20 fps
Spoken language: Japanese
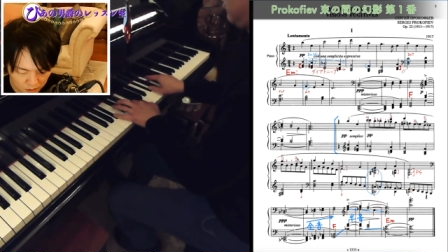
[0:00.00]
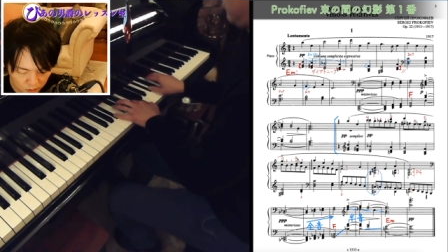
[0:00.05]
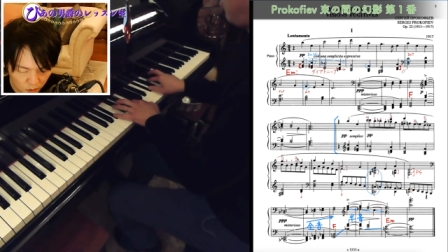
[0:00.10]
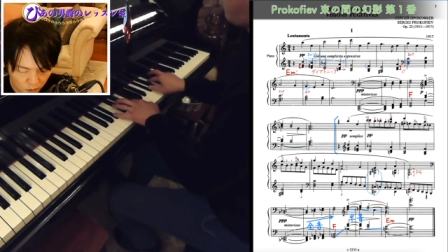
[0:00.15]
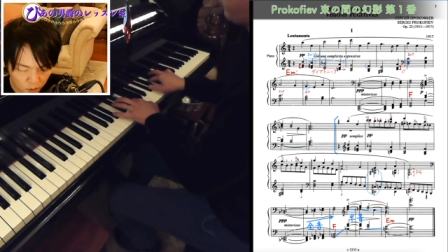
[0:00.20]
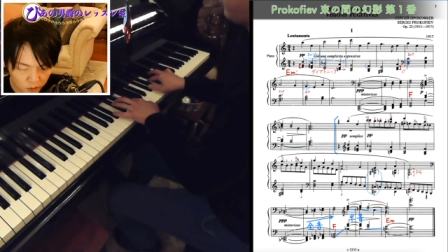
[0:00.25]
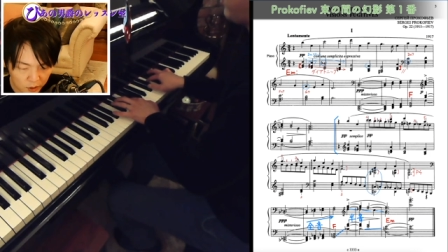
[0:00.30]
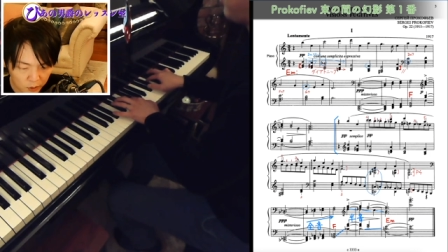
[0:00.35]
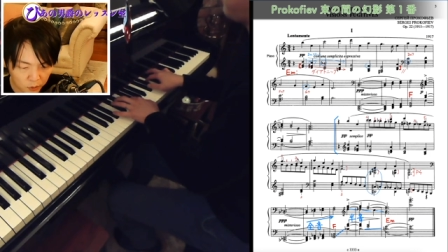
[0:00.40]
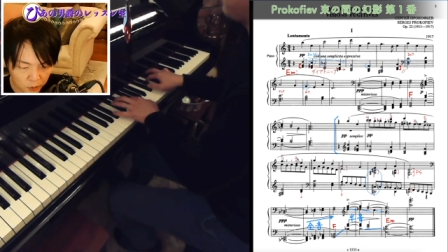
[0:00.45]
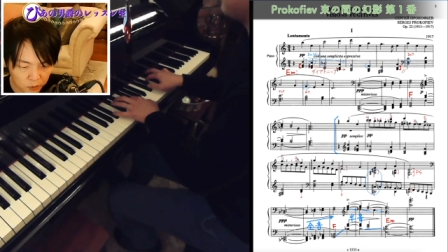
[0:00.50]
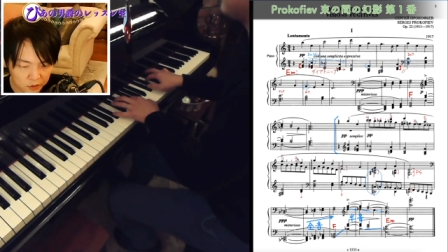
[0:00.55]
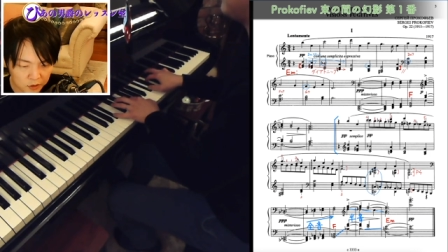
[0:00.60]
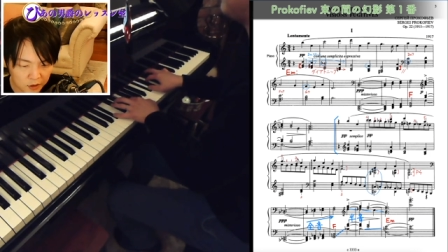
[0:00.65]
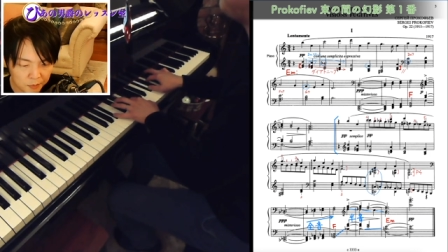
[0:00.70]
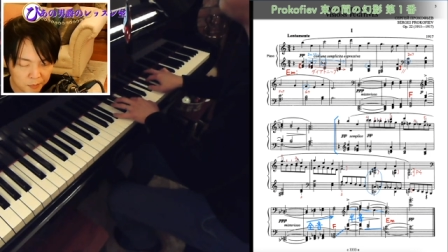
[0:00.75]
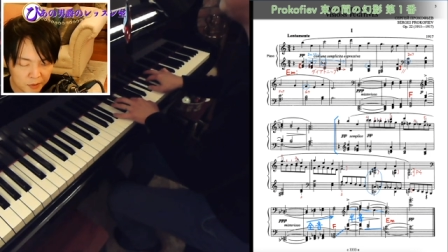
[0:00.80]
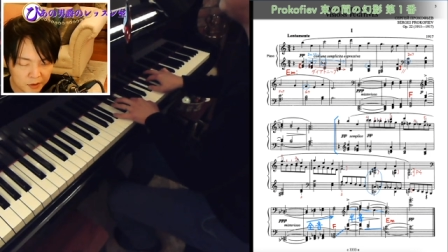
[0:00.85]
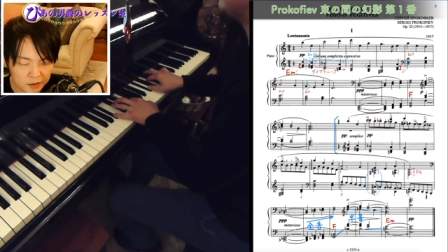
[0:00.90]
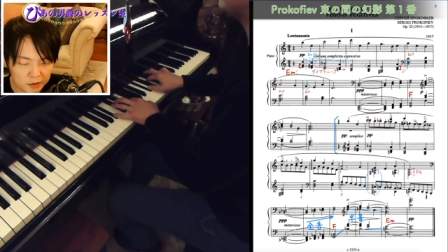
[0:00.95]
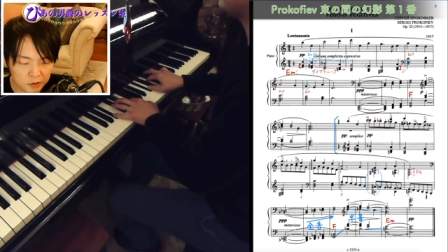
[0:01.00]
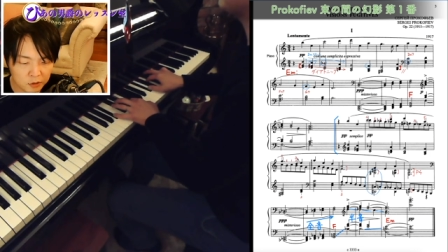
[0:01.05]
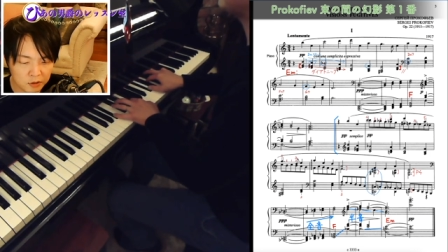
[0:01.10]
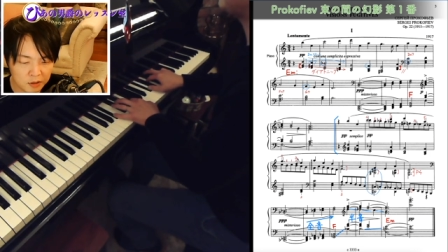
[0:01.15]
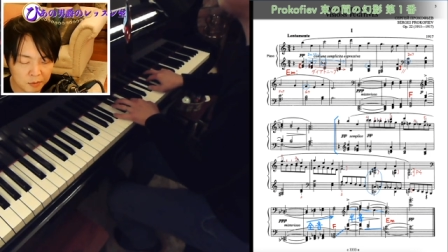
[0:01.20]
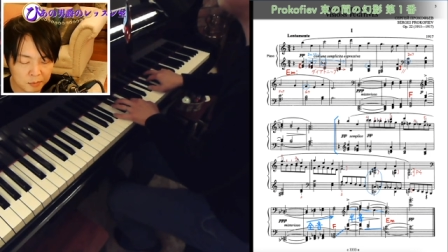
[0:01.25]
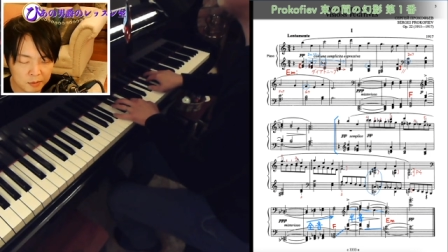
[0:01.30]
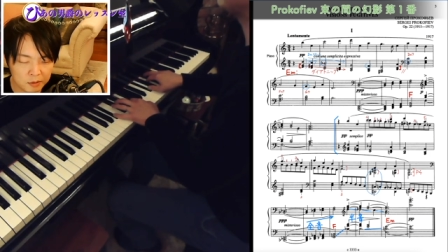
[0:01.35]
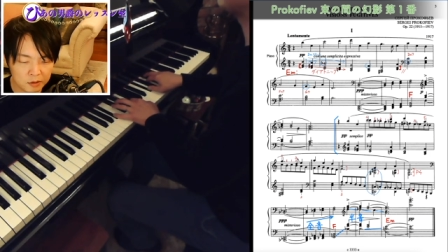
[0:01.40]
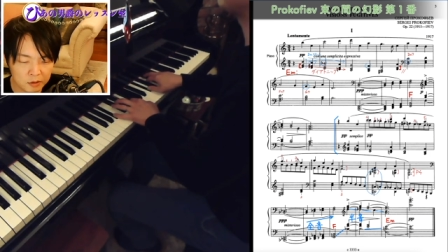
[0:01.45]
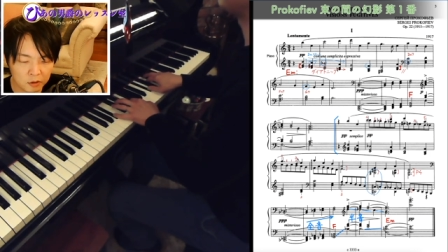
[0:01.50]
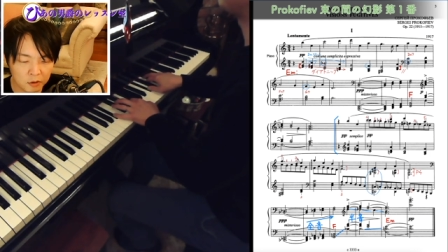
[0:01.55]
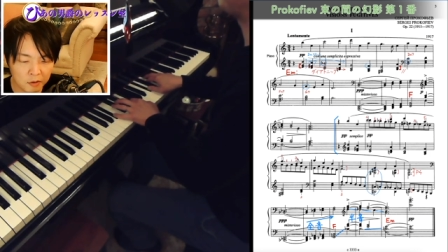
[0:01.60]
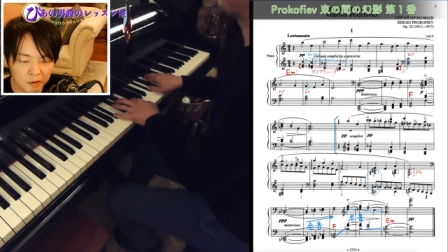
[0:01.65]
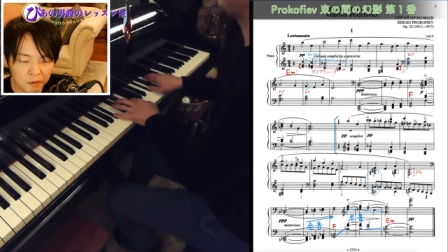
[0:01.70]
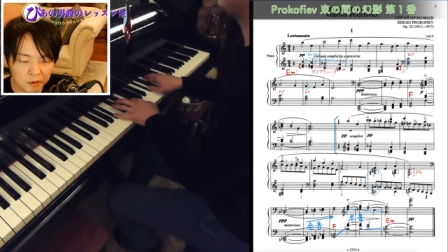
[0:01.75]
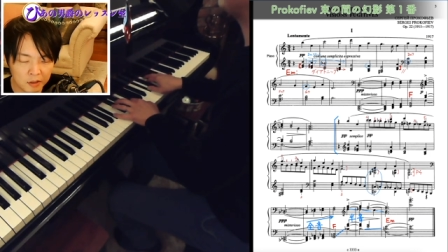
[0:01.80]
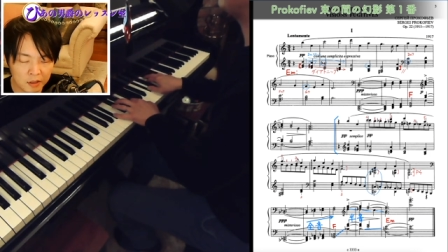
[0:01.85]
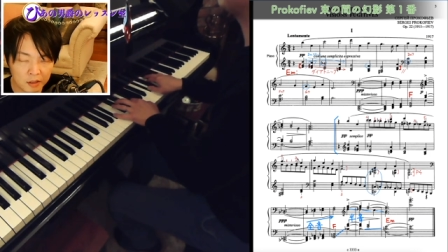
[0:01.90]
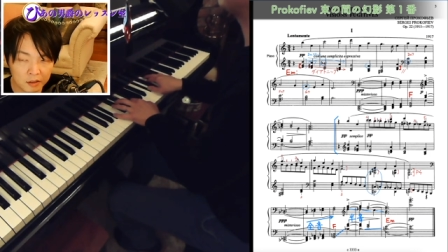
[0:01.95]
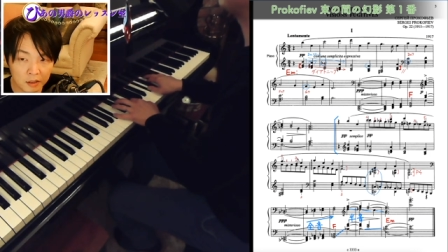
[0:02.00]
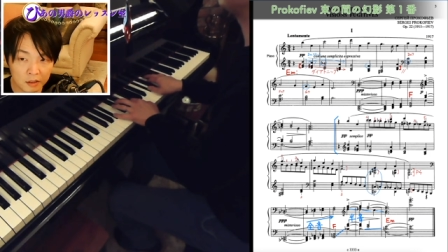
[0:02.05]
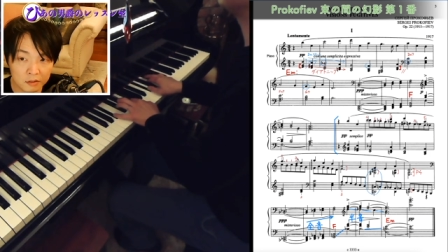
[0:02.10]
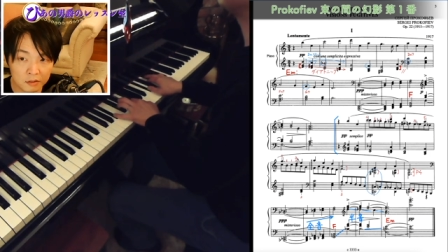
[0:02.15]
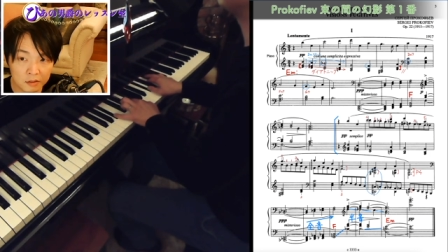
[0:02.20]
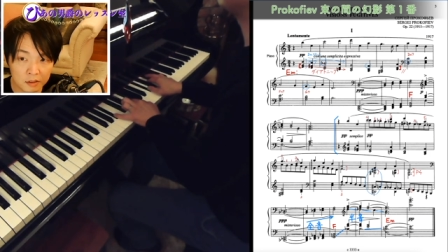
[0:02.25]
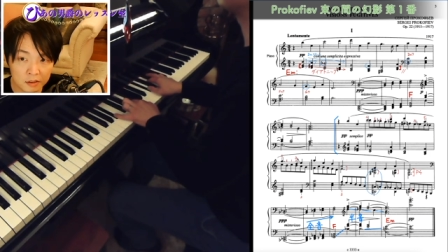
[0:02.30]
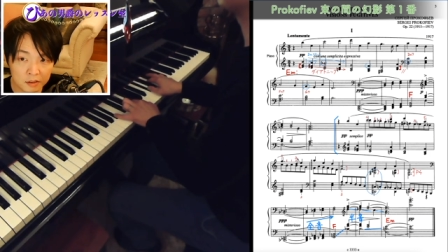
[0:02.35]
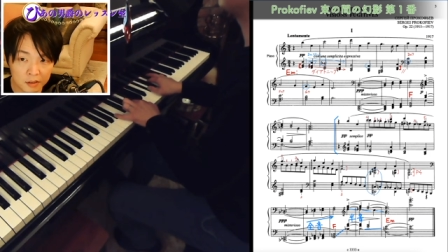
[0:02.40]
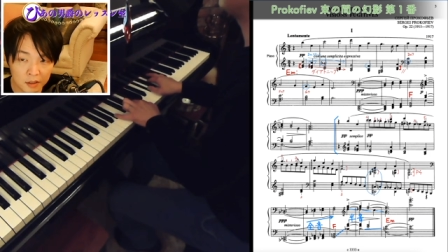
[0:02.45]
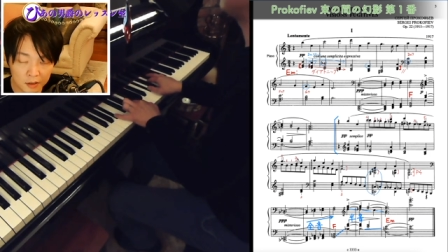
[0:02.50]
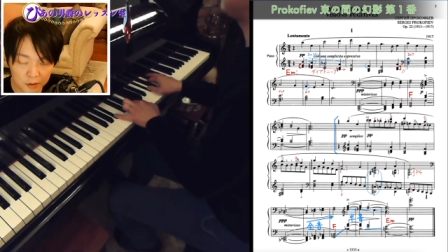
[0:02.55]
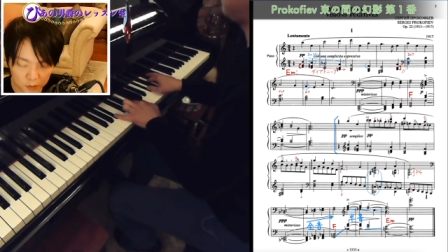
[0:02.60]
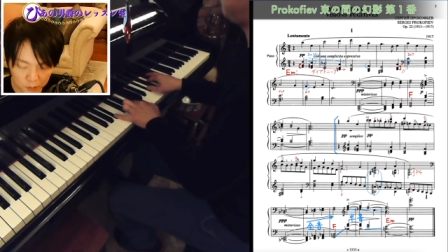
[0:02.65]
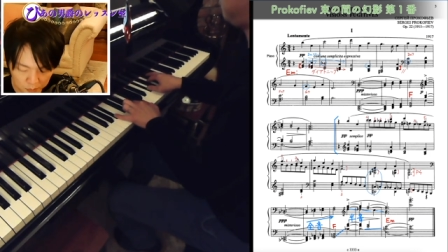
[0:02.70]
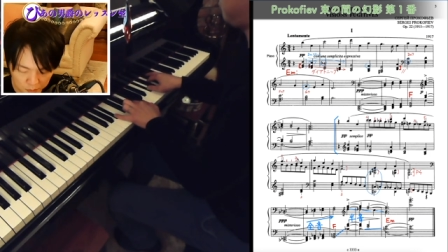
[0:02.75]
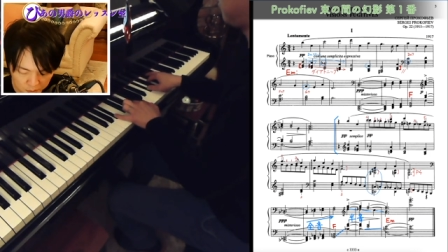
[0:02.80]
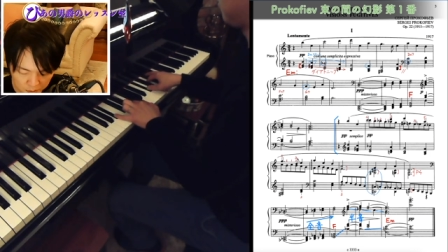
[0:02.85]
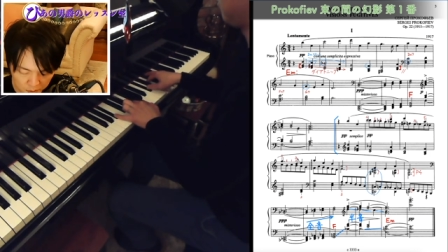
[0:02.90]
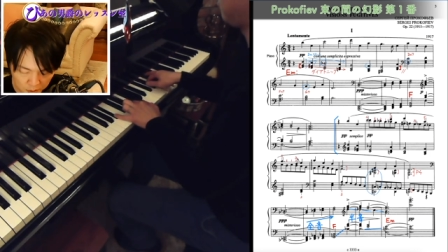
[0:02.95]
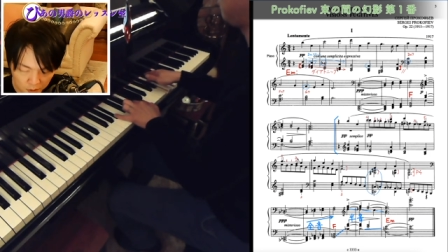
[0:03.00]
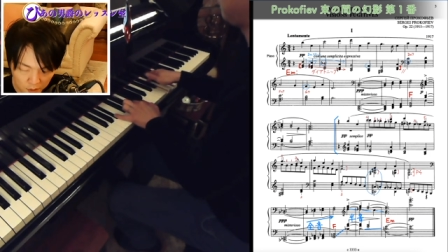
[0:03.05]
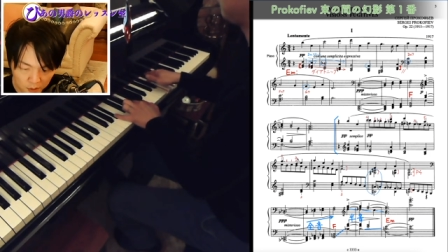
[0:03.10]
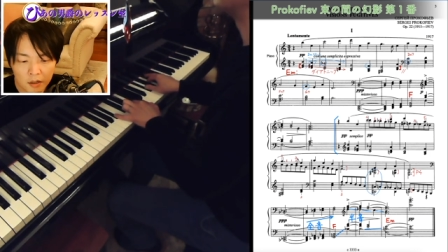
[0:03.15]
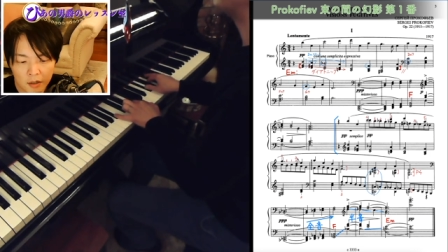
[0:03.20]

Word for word: ここでこのディミニッシュドセブンスの和音になっているんですけれども、